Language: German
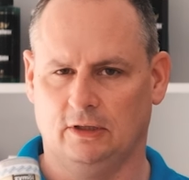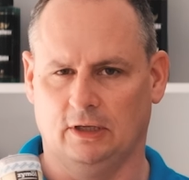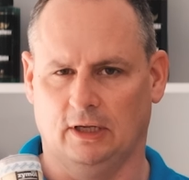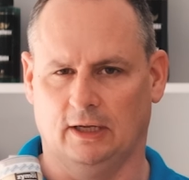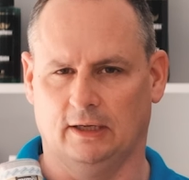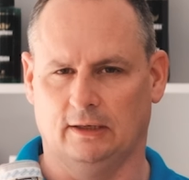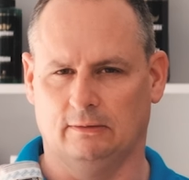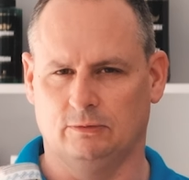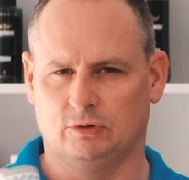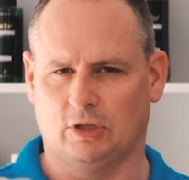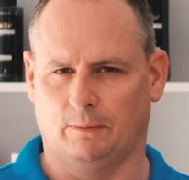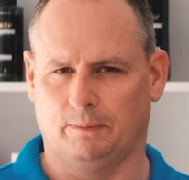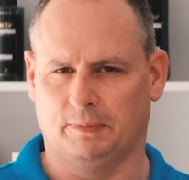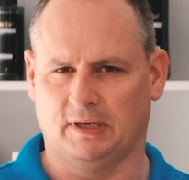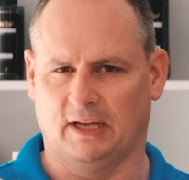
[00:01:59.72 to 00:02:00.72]
äh, ich
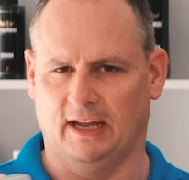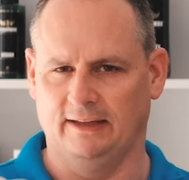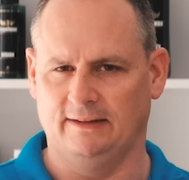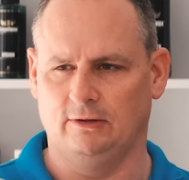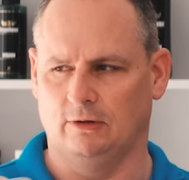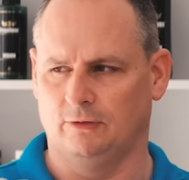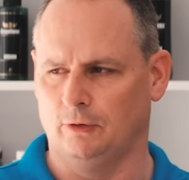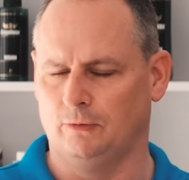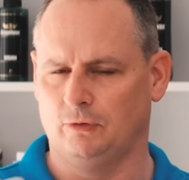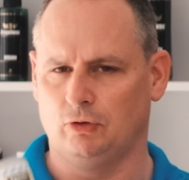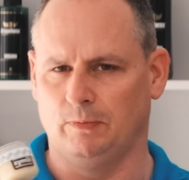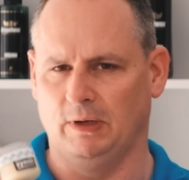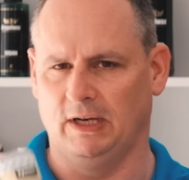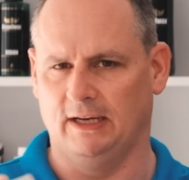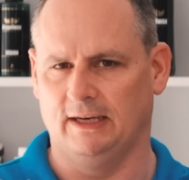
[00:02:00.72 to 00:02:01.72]
glaube 30 oder
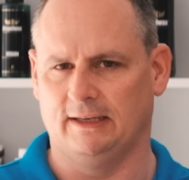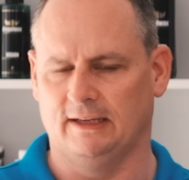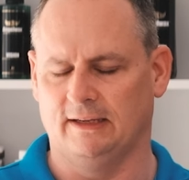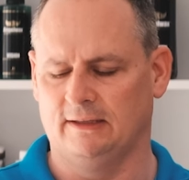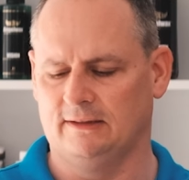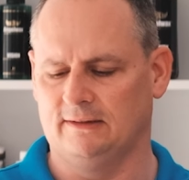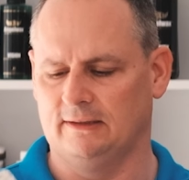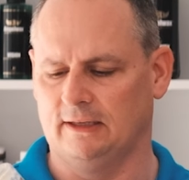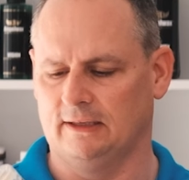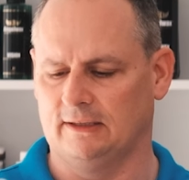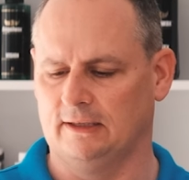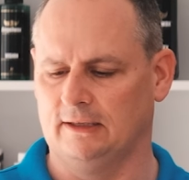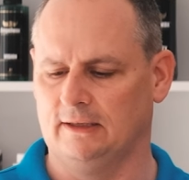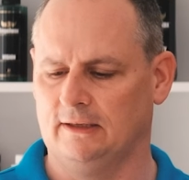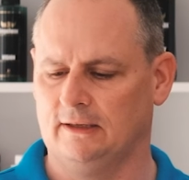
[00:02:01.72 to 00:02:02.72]
50 Milliliter sind da
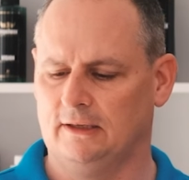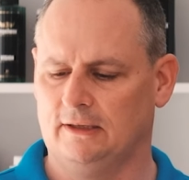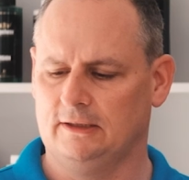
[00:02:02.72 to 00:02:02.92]
drin.